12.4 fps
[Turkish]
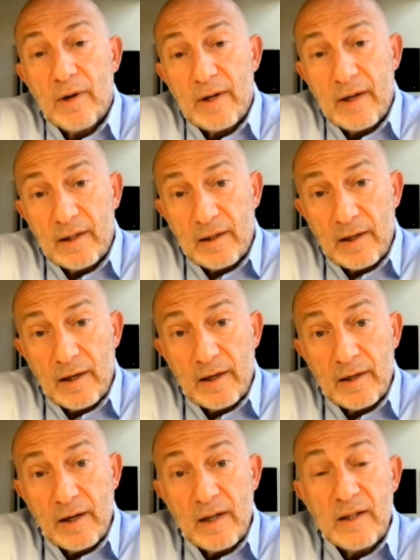olan
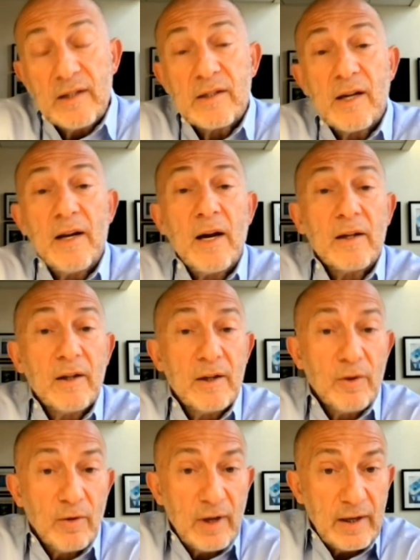etkilerine, insan
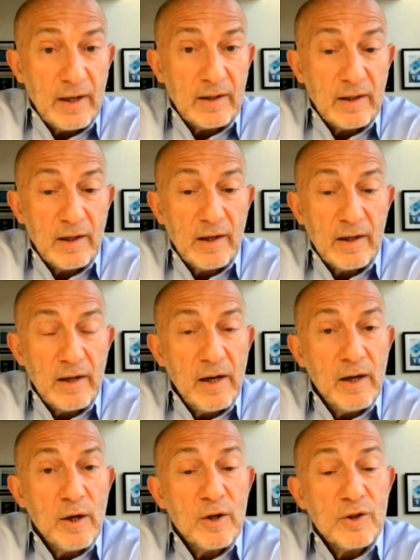haklarına olan
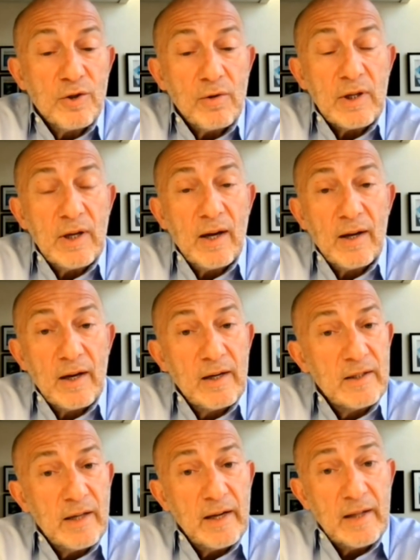etkilerine çok iyi
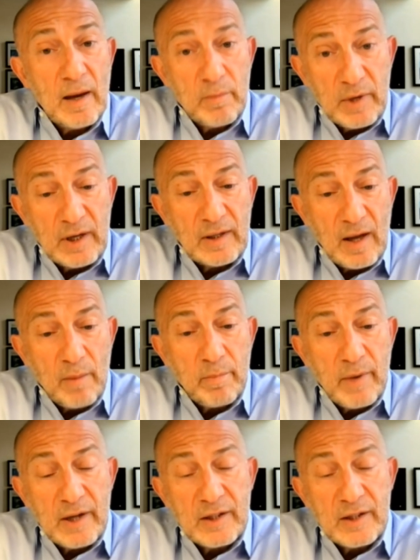analize eden bir kitap